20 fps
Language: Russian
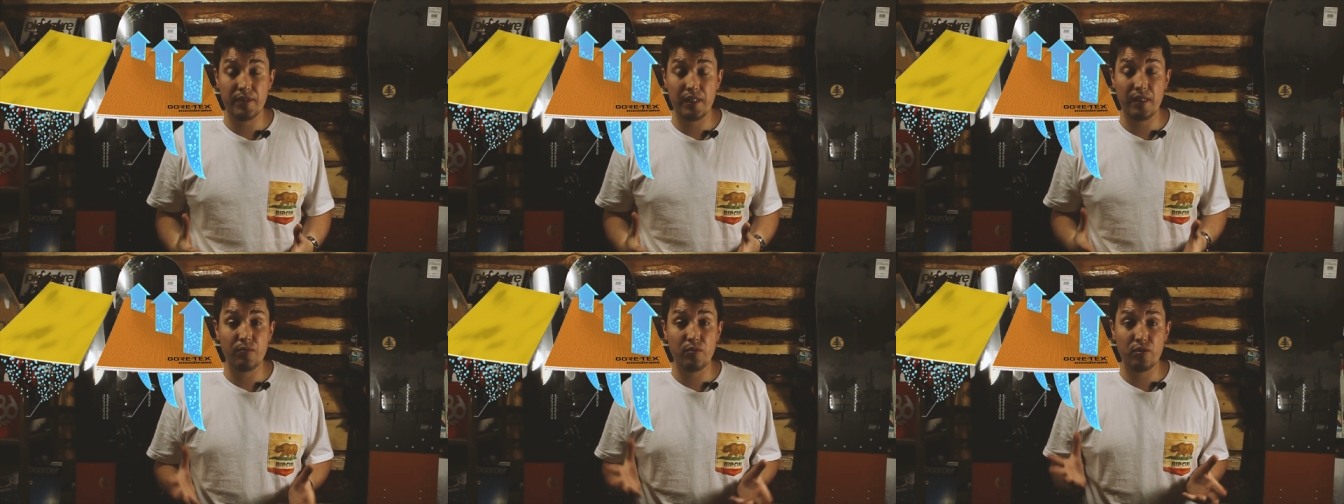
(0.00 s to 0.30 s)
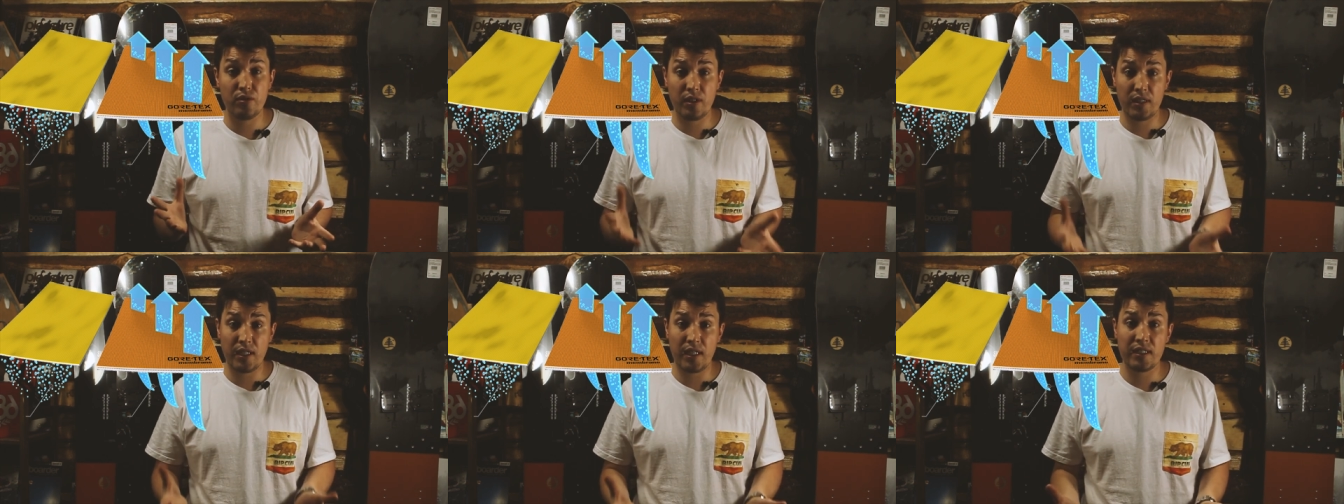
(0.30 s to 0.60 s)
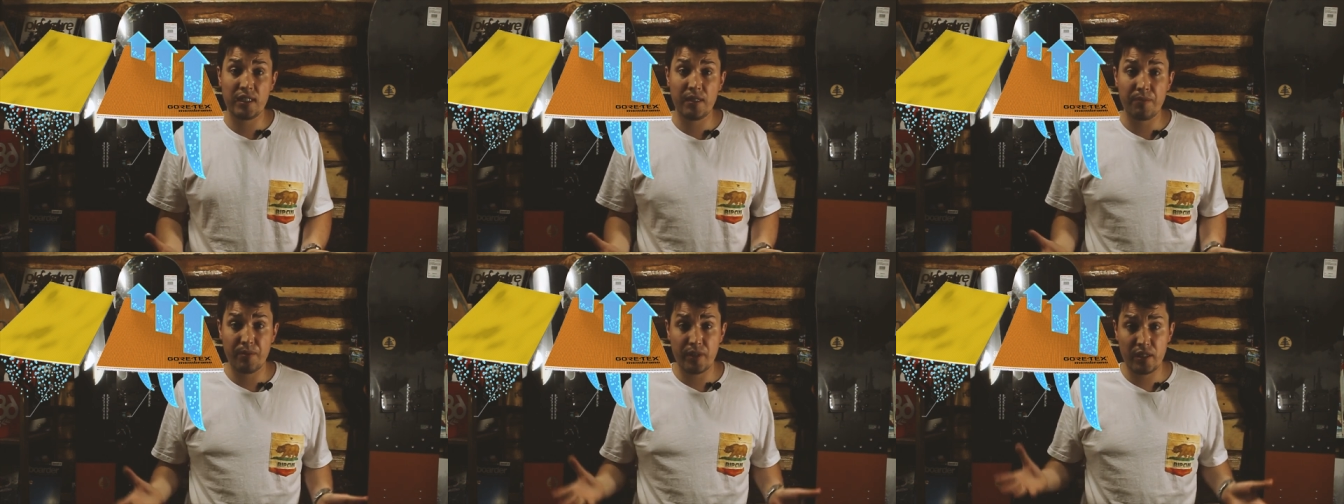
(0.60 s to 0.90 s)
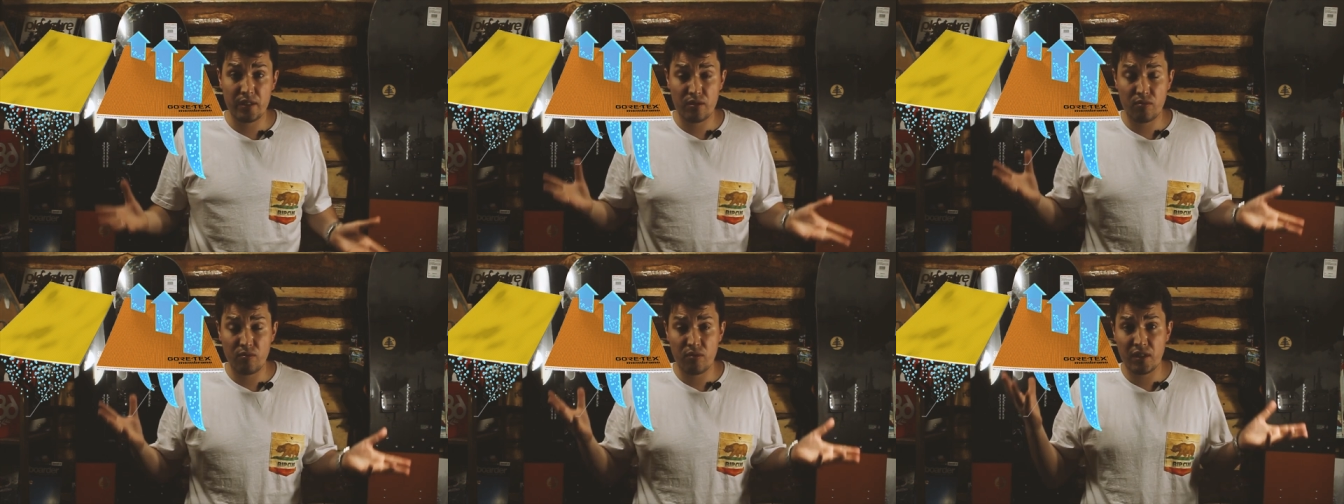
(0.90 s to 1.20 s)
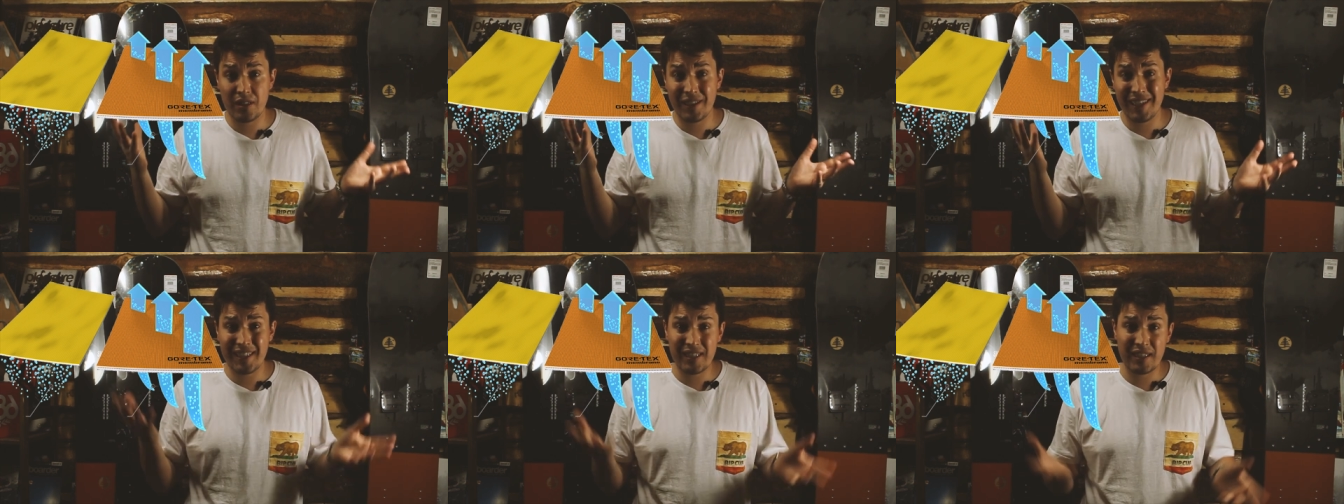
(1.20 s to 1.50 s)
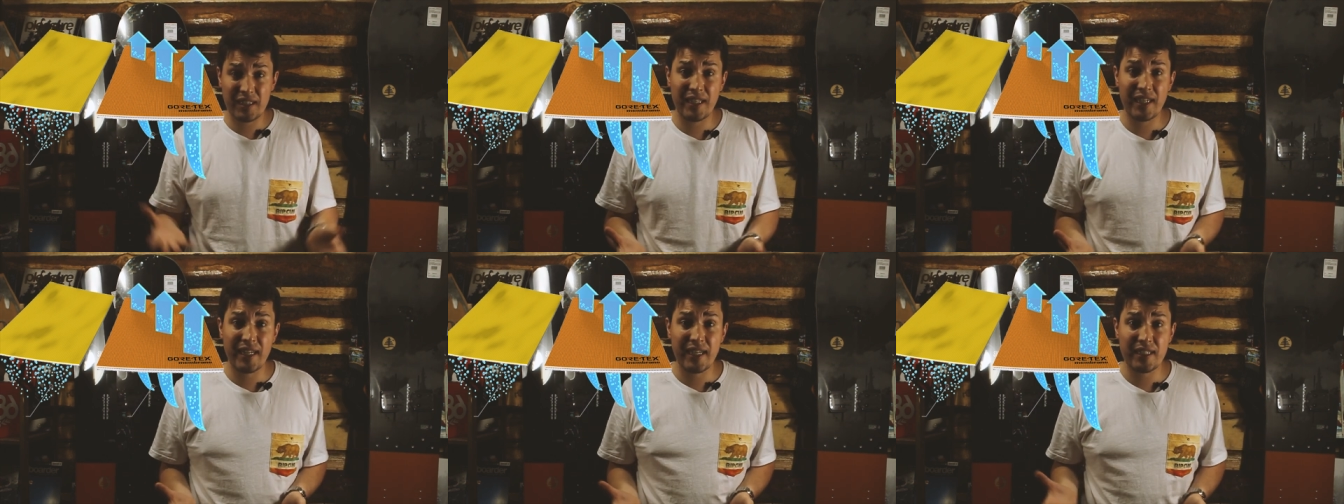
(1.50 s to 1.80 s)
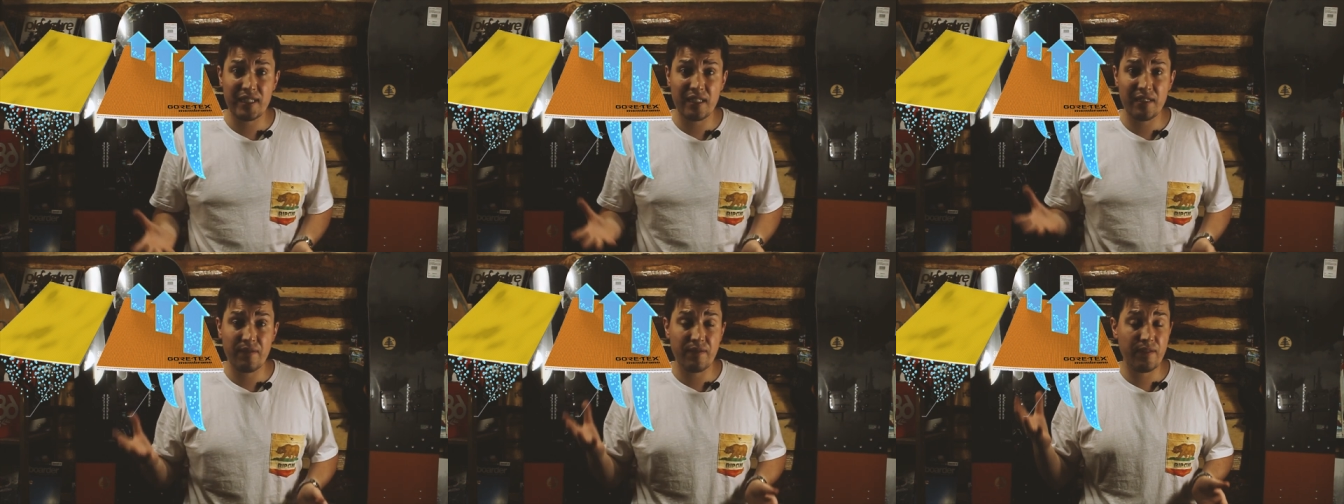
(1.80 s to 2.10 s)
потому что когда происходит
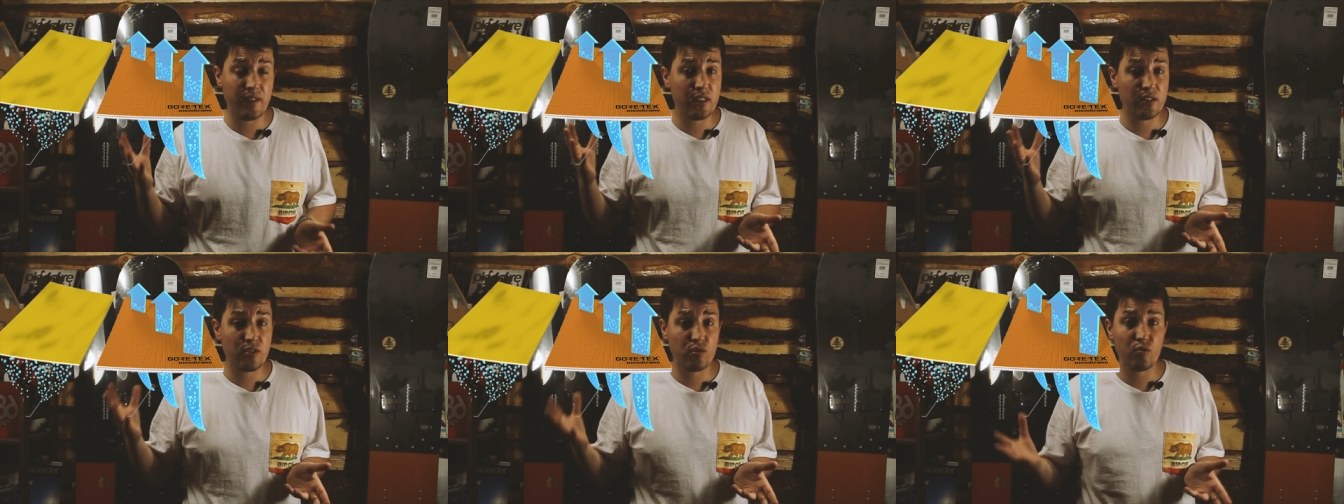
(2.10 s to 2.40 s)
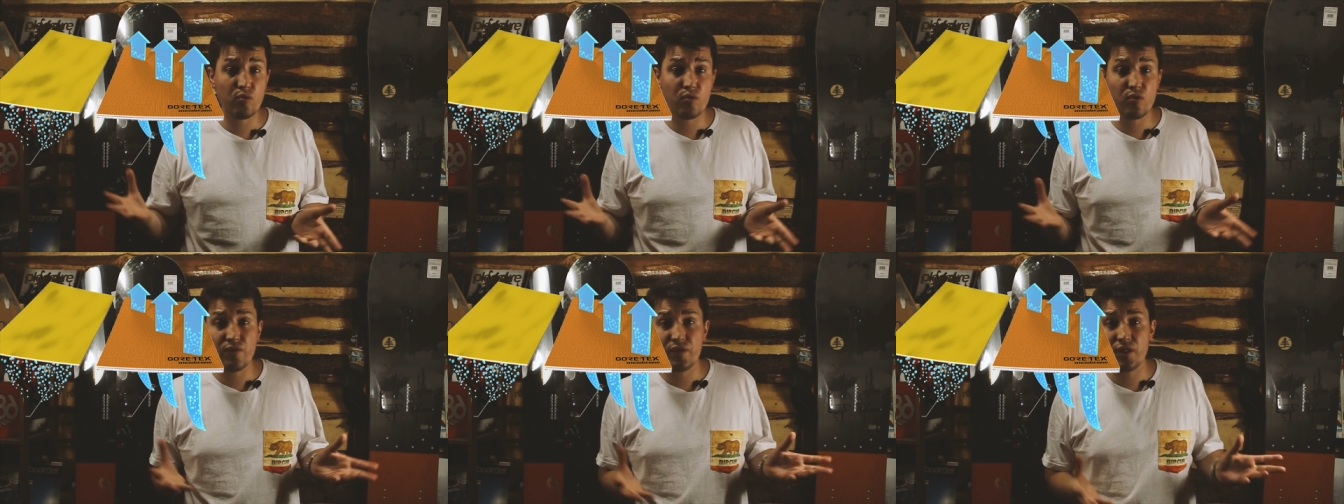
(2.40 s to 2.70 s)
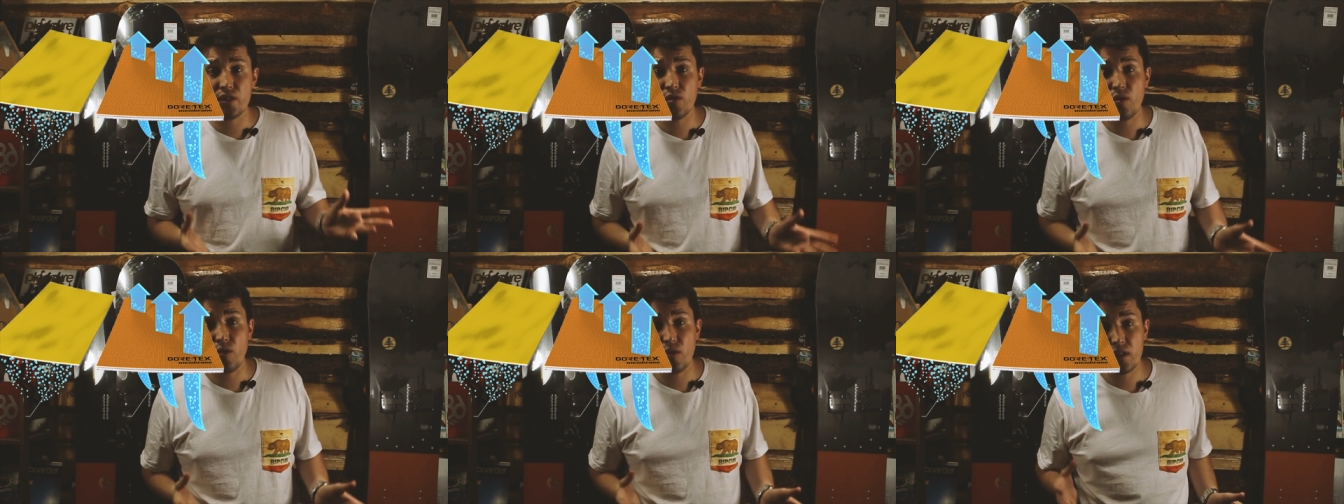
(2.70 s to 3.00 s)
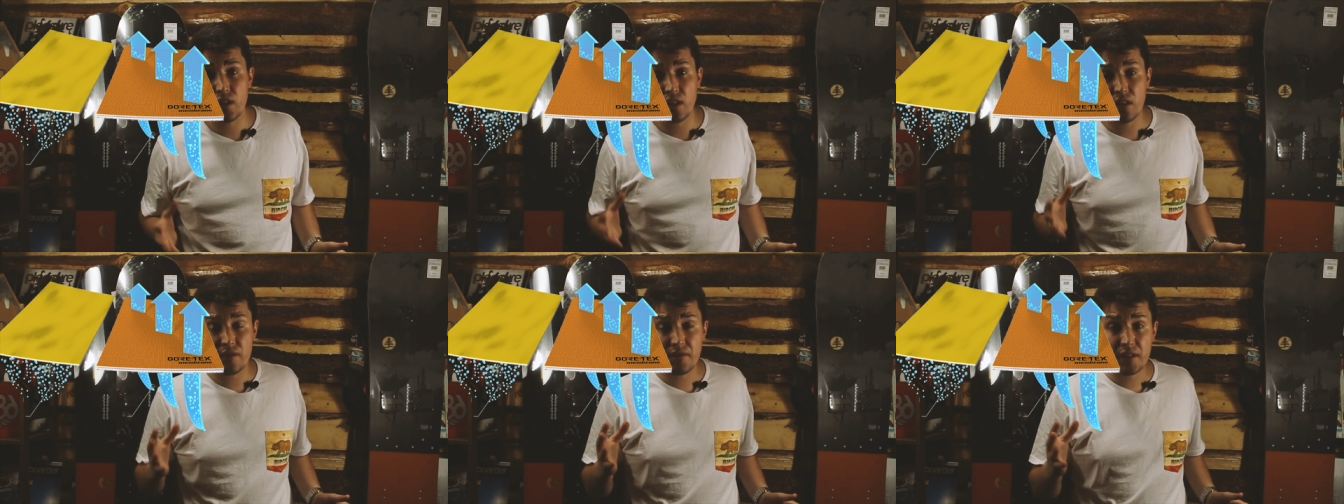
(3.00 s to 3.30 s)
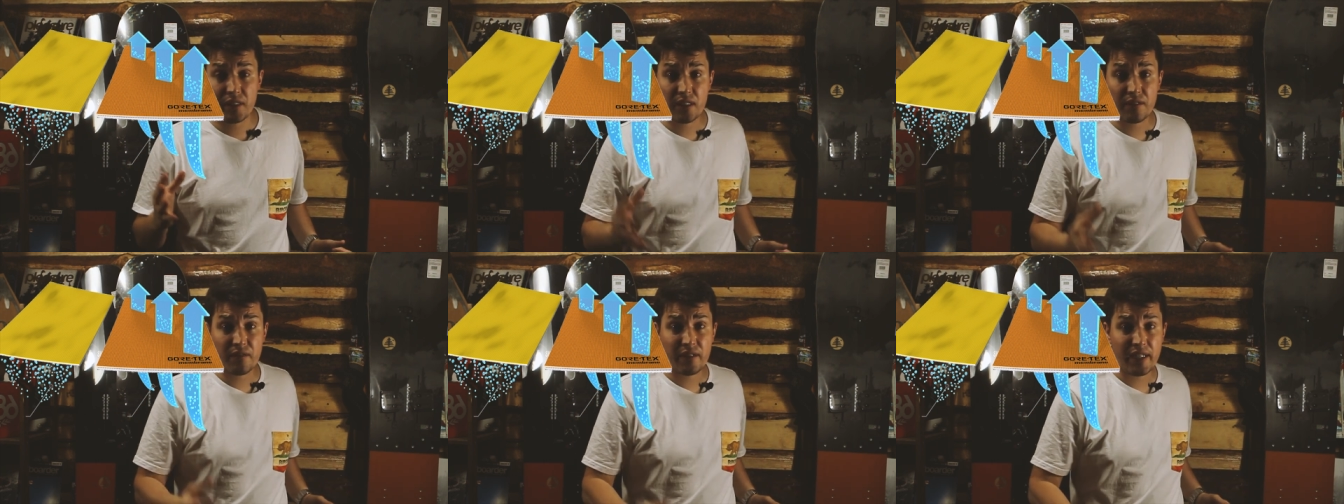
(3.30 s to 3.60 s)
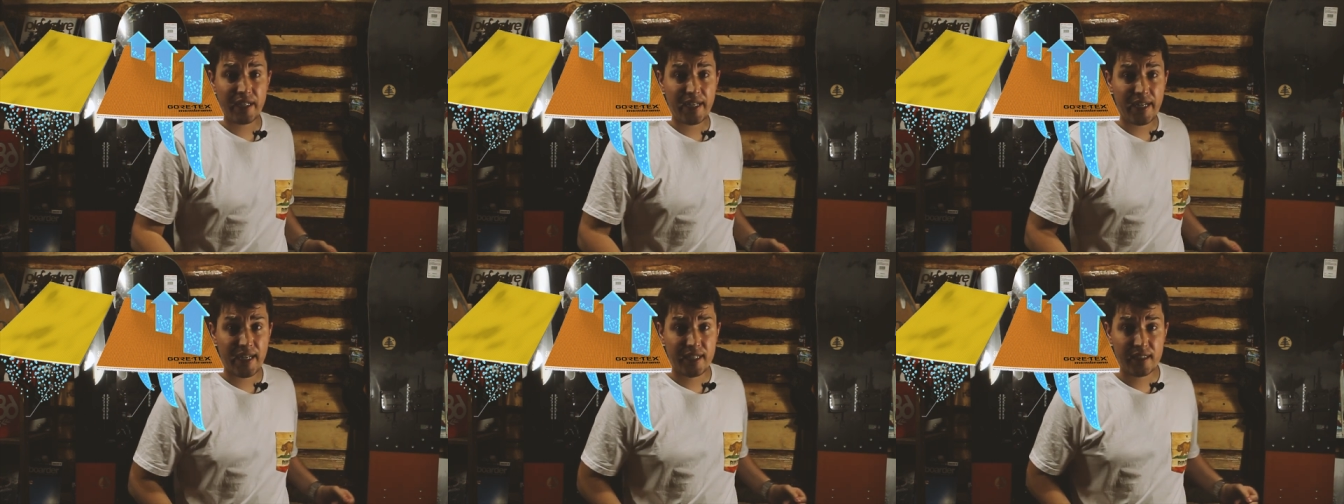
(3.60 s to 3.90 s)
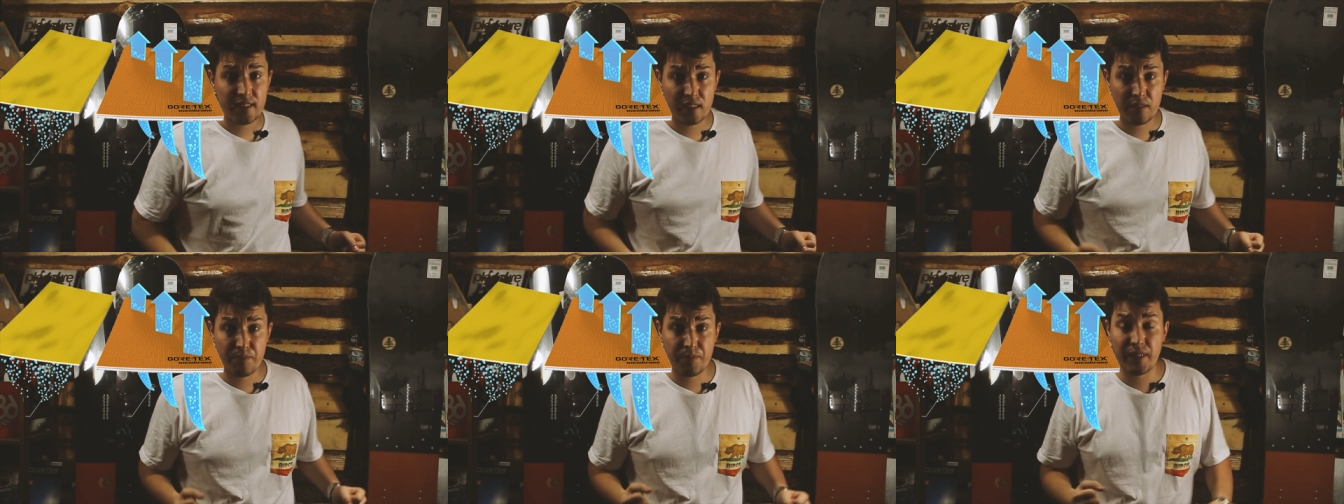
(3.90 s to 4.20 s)
катание в лесу, в елках, вы
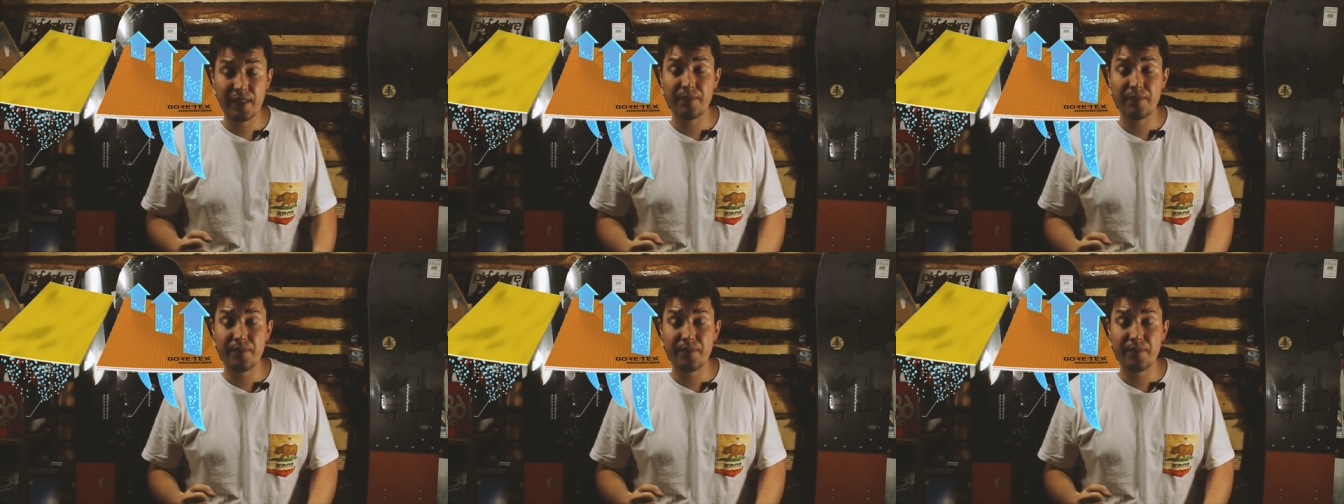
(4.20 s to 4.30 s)
ковыряетесь,